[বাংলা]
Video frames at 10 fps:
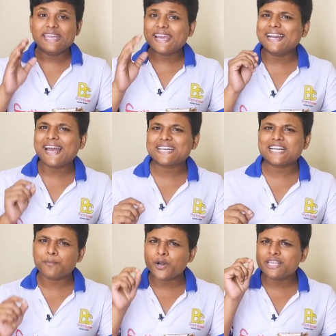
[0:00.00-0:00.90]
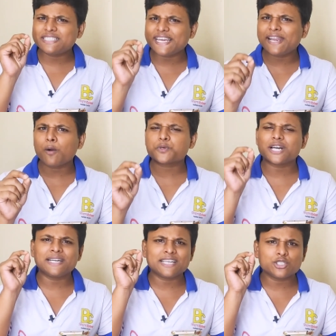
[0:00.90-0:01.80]
এখানে আসার পরে যে
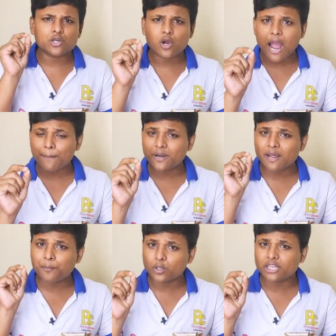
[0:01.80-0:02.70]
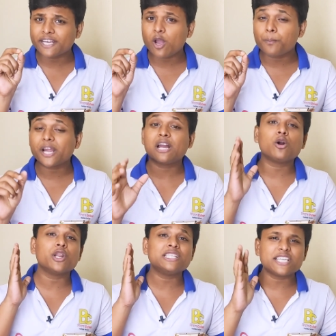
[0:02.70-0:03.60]
অপশানটার জন্য আপনারা প্রত্যেকে অপেক্ষা
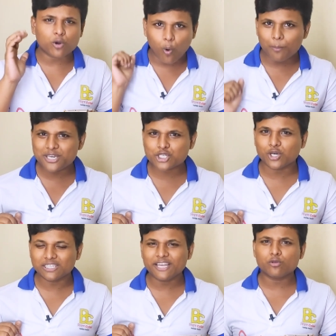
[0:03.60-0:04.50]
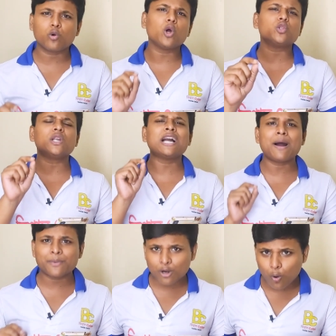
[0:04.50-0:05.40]
করেন যে কমিশন তাই তো কত টাকা
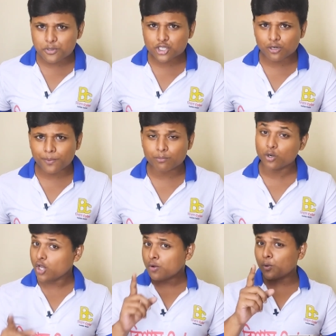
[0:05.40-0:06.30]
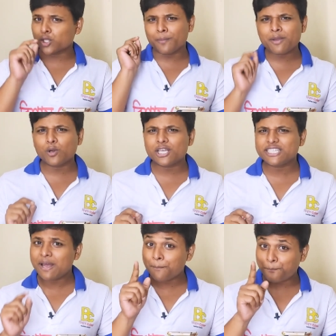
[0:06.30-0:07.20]
আমরা কমিশন পাবো প্রথমেই
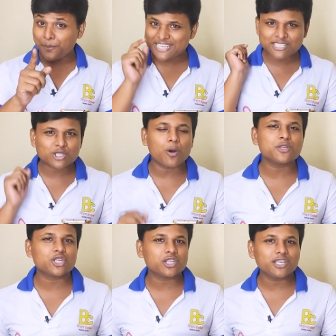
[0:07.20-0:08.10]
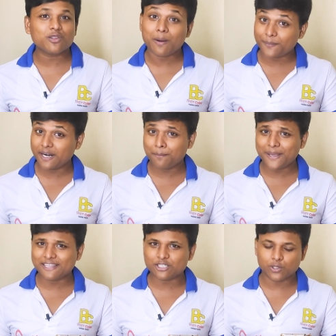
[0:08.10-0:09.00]
বলেছিলাম বেস্ট কমিশন কিন্তু আপনারা
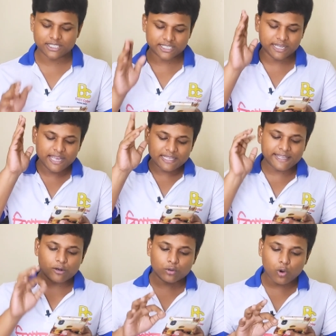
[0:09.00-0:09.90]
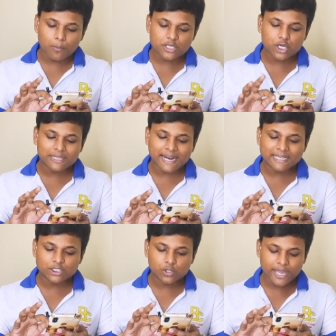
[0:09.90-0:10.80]
পেতে চলেছেন দেখুন কমিশন
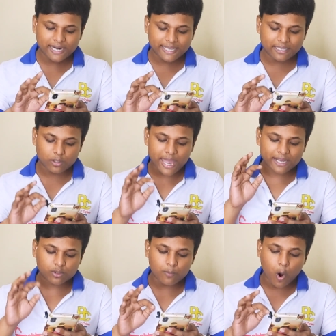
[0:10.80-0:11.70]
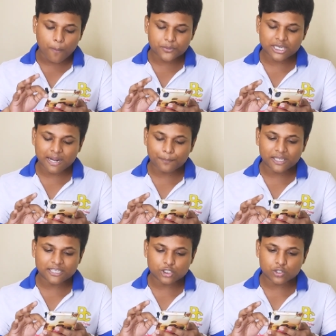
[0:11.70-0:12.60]
দেখার জন্য এখানে কিন্তু একদম অপশান
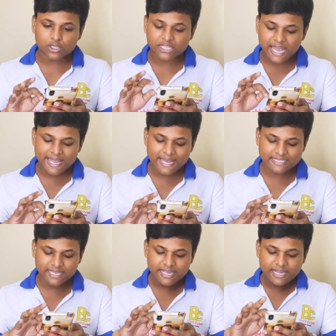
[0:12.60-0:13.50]
আপনাদের জন্য দেওয়াই আছে